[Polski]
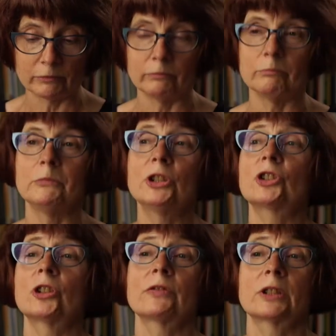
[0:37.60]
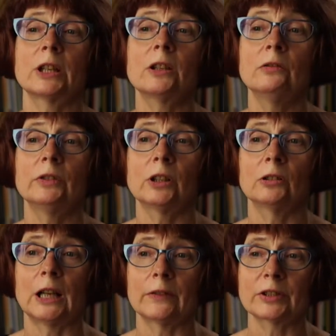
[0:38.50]
mistrzowskiego
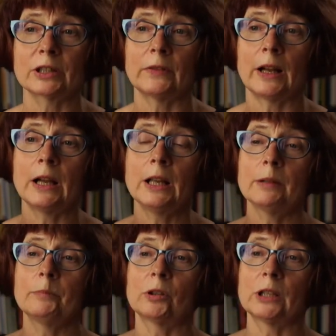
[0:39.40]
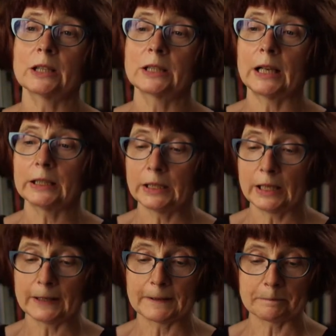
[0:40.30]
wykonawstwa,
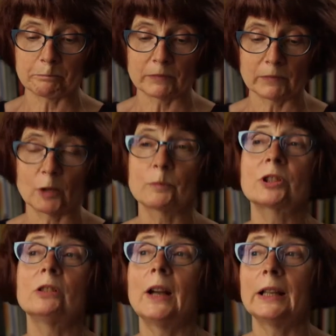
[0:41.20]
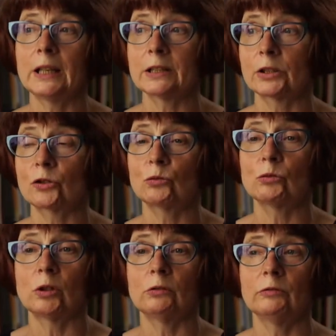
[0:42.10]
pokazanie obcowania ze
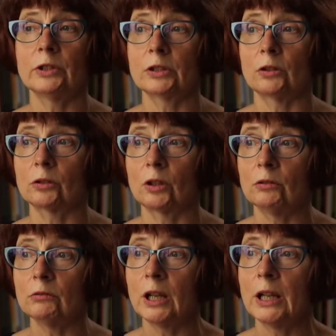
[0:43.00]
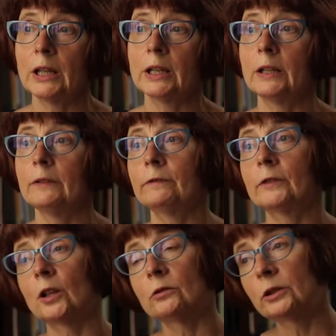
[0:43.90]
sztuką wysoką y,
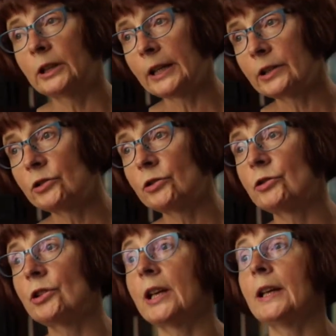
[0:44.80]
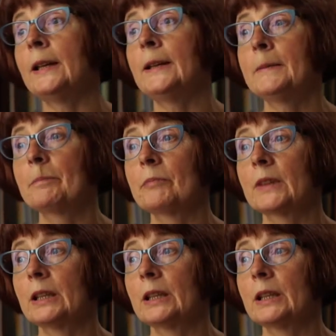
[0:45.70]
w kontekście mm,